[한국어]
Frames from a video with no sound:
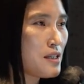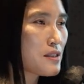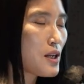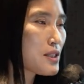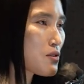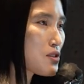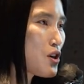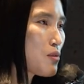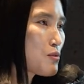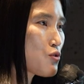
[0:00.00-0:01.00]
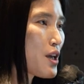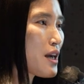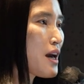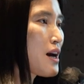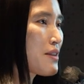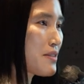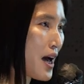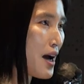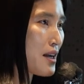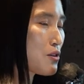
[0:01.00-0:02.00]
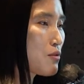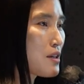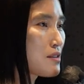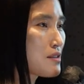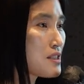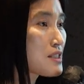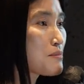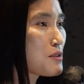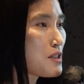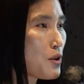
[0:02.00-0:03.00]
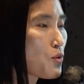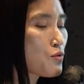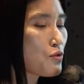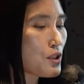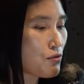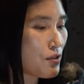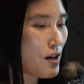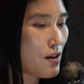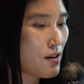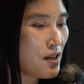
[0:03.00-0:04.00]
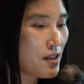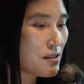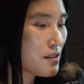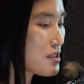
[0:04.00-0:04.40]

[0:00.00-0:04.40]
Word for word: 신뢰성 시험을 수행해야 한다라고 하는 지침을 내놓고 있고요. 그